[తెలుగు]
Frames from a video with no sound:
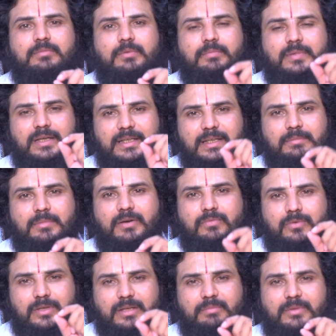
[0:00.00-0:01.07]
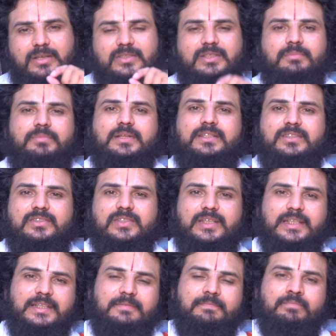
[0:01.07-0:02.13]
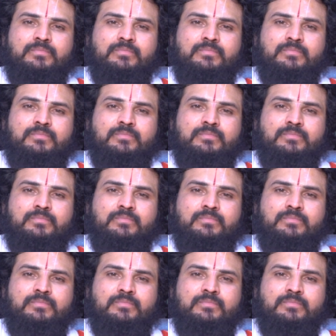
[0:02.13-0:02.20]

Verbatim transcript: మమ్మల్ని మా ఫోన్ నెంబర్ సంప్రదించండి